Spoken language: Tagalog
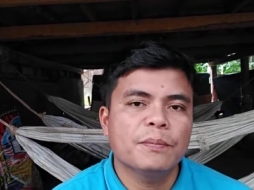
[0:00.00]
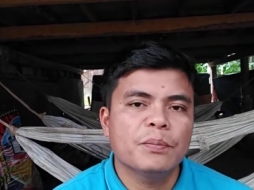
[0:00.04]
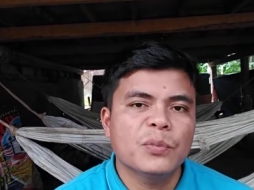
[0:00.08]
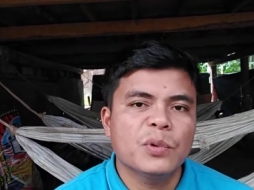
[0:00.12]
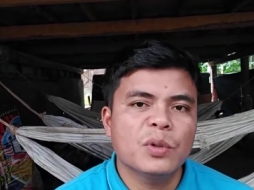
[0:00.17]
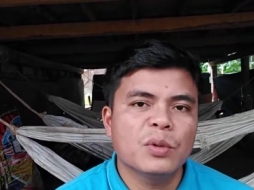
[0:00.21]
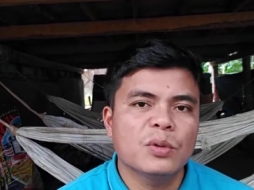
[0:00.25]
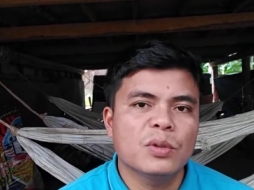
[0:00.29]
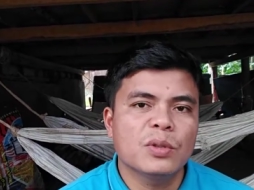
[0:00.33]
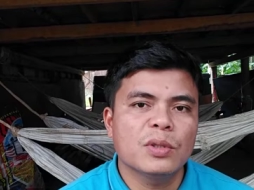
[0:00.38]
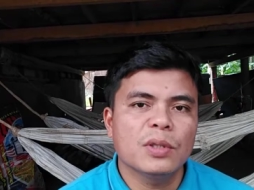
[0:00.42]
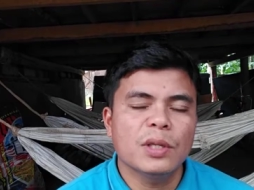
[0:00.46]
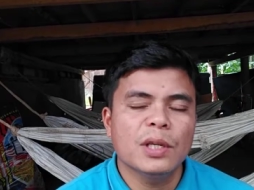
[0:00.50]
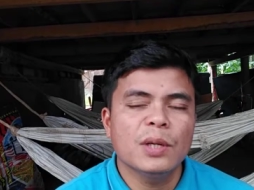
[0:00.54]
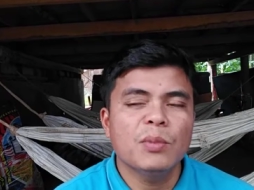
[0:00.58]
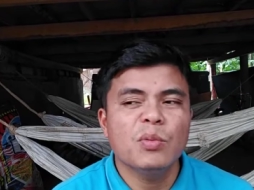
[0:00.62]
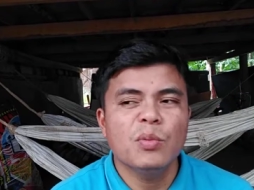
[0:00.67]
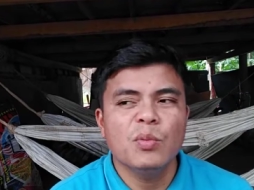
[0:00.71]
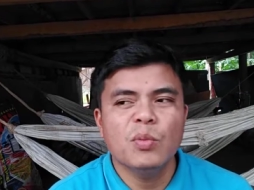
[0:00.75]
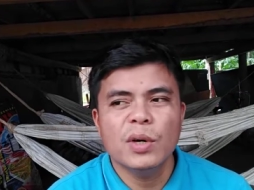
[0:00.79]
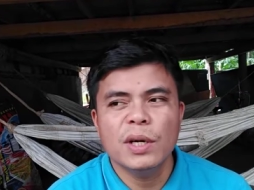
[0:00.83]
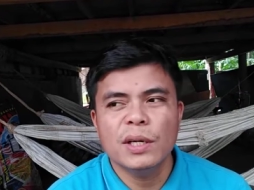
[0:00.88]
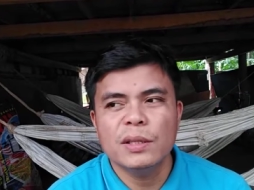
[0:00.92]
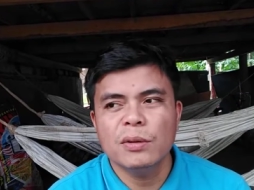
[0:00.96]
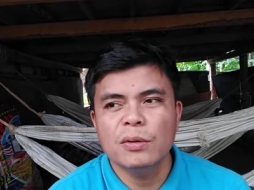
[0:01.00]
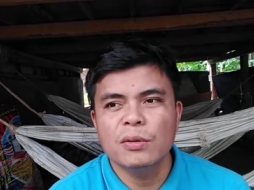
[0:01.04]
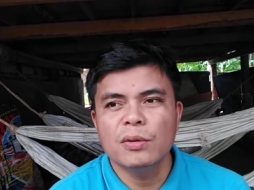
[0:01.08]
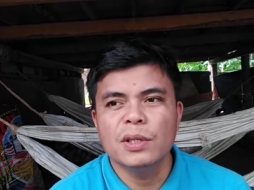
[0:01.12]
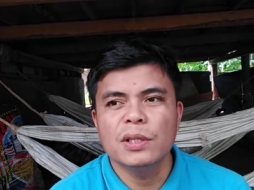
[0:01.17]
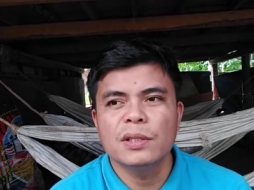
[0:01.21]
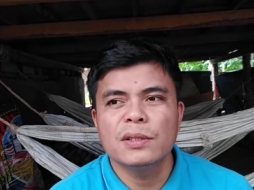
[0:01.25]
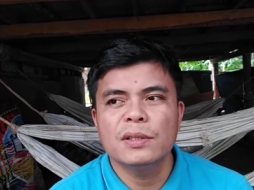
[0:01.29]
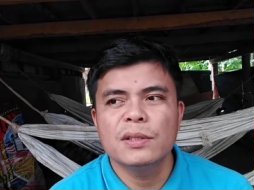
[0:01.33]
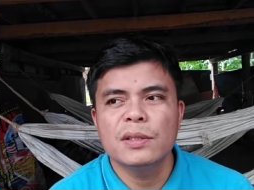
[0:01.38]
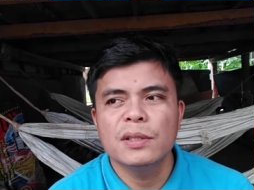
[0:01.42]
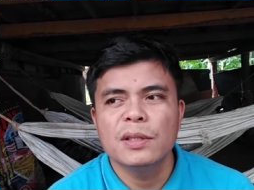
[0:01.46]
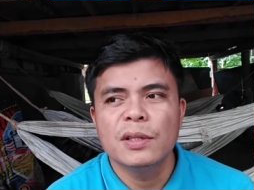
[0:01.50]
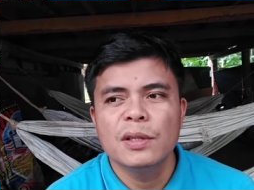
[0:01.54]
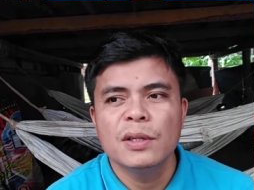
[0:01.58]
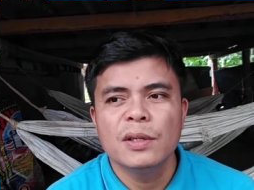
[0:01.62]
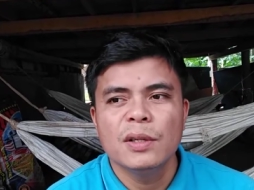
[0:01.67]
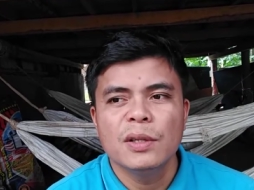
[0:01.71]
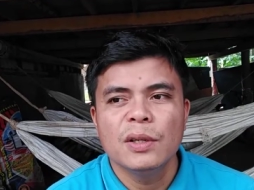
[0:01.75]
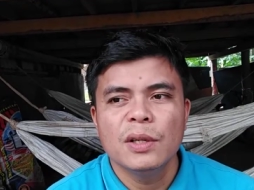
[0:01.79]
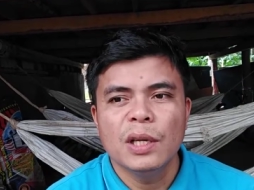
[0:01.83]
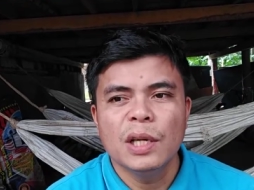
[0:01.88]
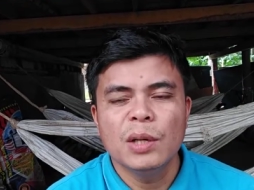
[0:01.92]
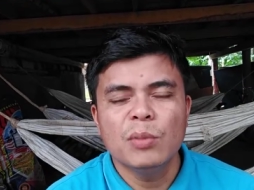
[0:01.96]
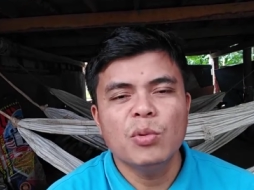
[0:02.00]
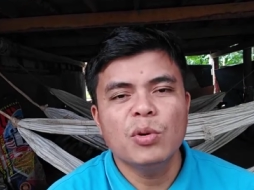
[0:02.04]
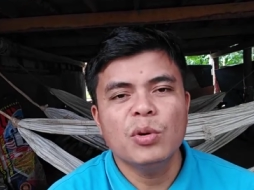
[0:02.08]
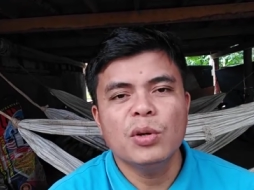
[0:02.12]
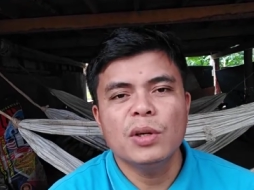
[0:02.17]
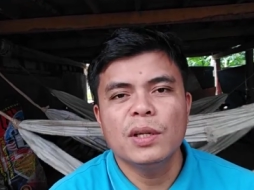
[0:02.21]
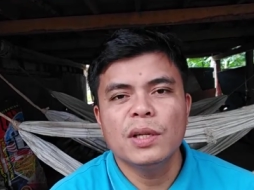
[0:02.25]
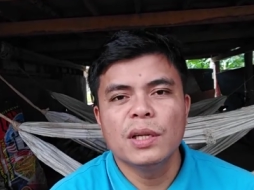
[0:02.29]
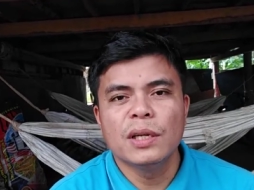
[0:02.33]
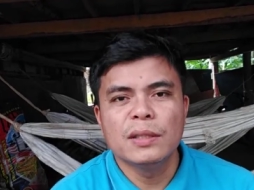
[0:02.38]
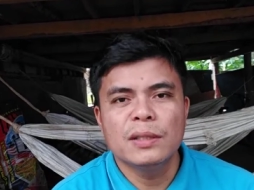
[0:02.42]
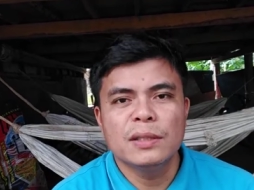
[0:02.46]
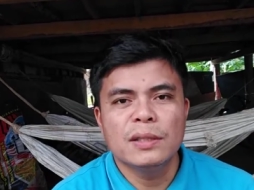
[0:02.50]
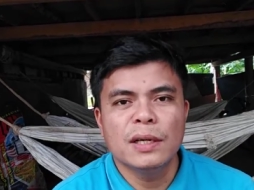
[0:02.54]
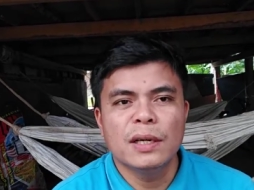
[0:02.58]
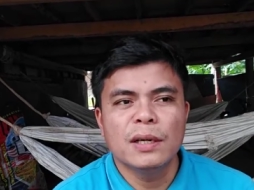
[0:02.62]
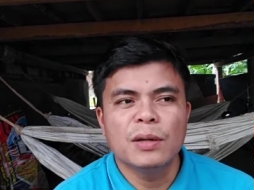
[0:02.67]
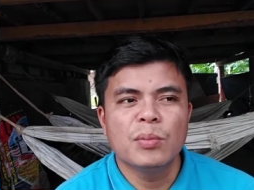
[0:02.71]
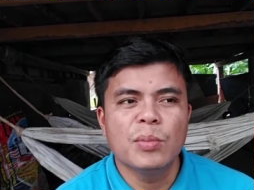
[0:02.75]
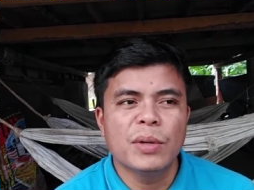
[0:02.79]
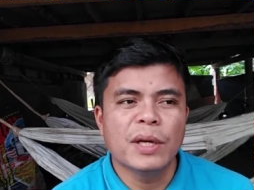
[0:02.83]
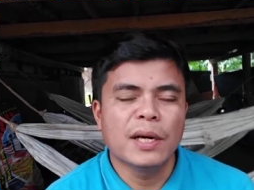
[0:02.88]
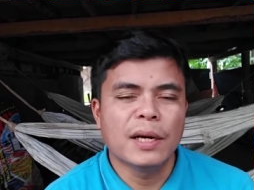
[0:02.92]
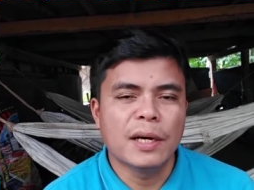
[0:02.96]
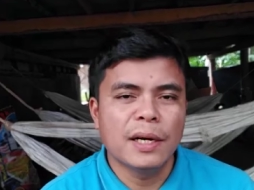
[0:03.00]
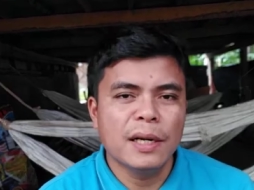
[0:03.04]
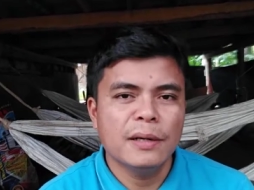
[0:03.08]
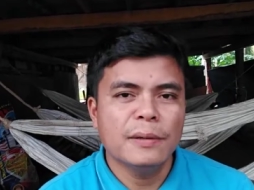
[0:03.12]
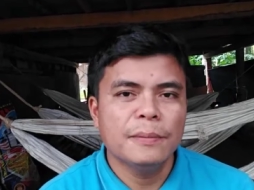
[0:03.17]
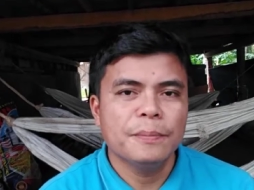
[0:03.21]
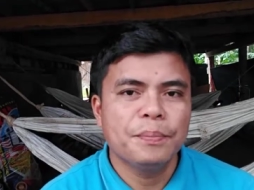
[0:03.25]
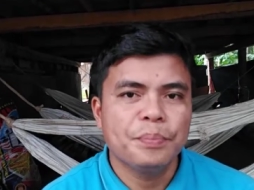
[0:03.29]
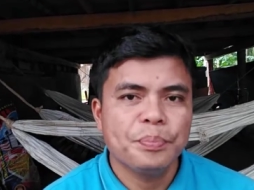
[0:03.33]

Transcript: sus imbuhaton is imo gina siyang biyaan